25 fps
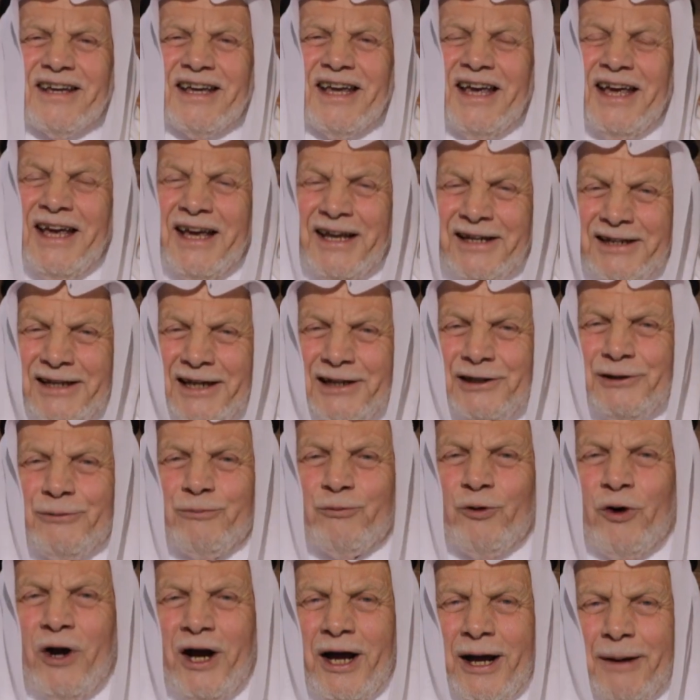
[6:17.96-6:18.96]
كان
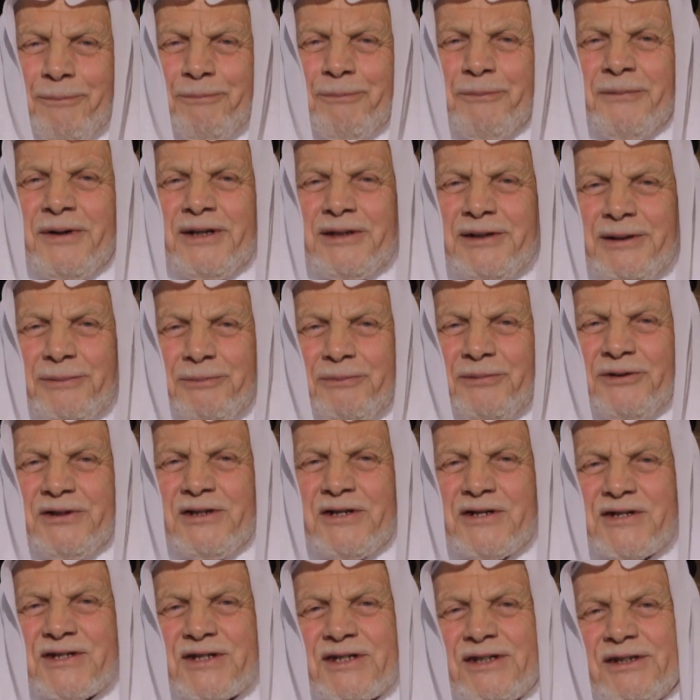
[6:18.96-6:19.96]
لمحمد
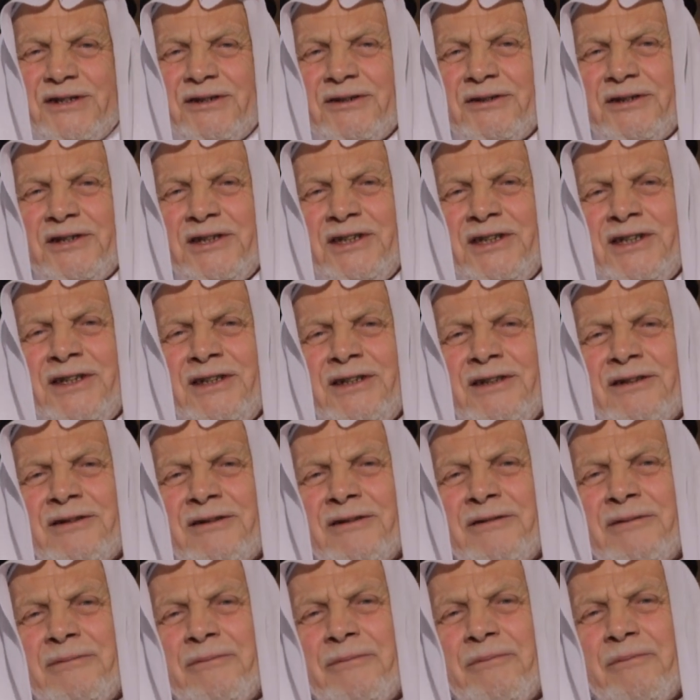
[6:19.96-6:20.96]
بن
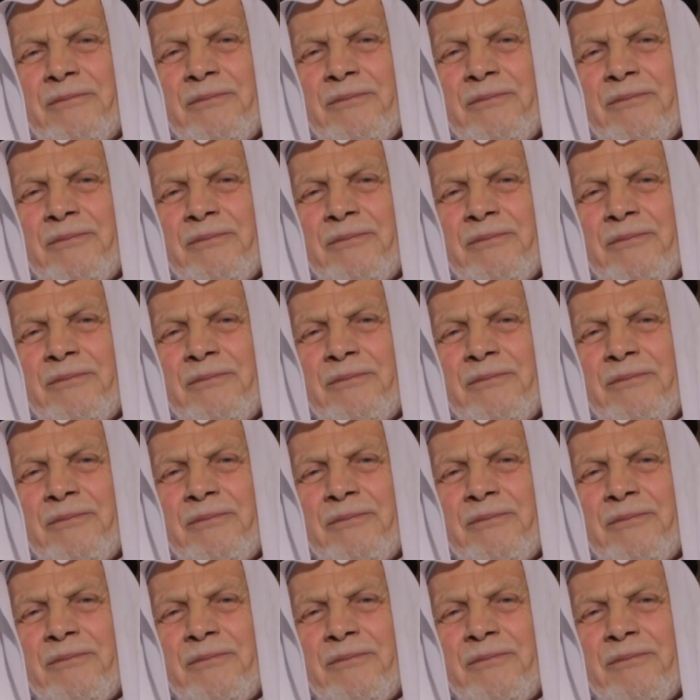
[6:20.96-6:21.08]
سيرين